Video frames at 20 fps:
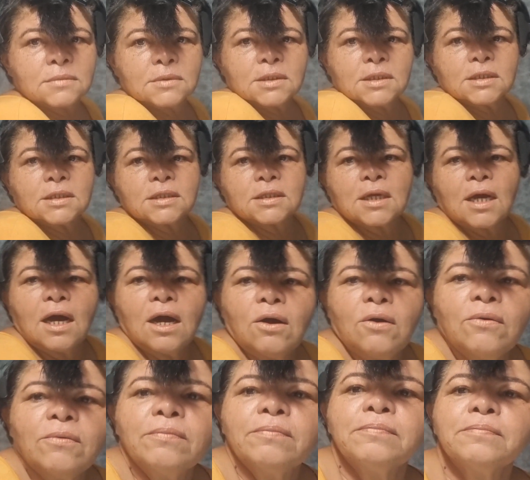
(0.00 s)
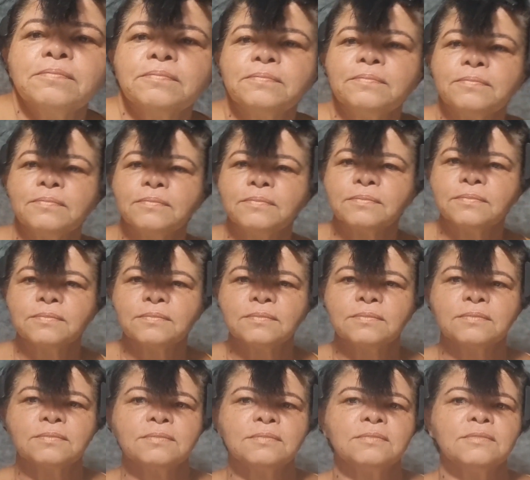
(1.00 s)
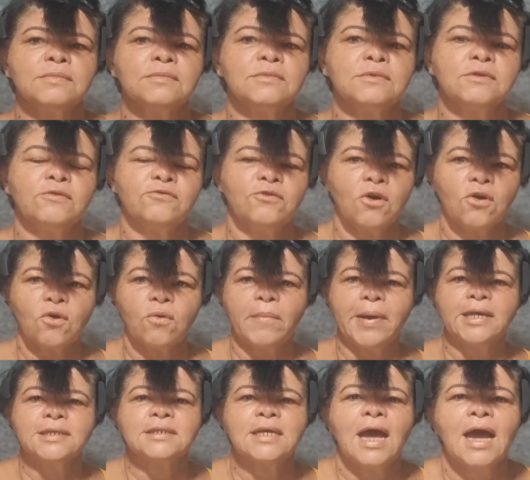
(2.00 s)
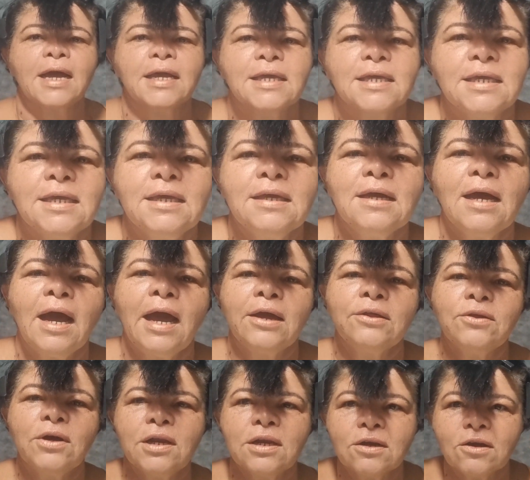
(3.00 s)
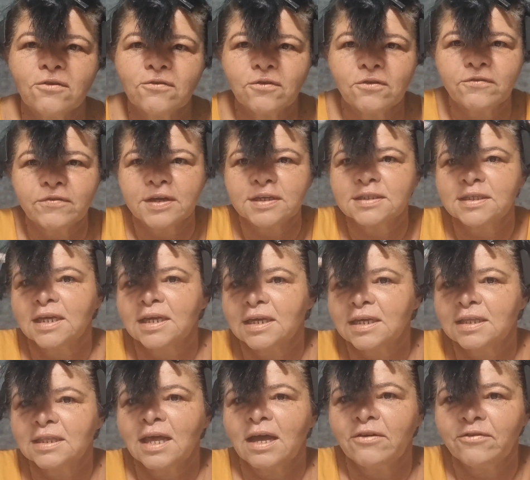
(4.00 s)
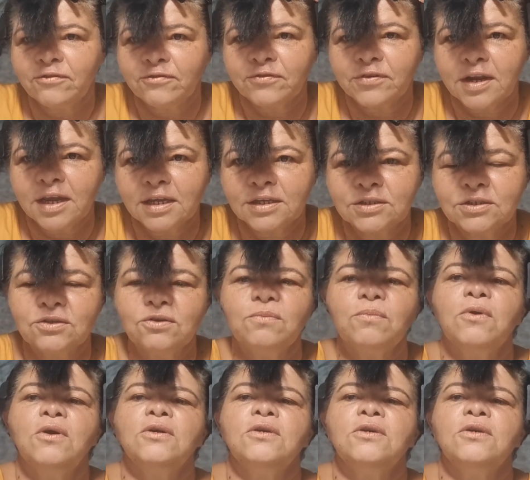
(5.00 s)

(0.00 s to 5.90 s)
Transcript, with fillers: Então, Vou começar aqui, aí na hora que eu for fazer aqui na frente, eu,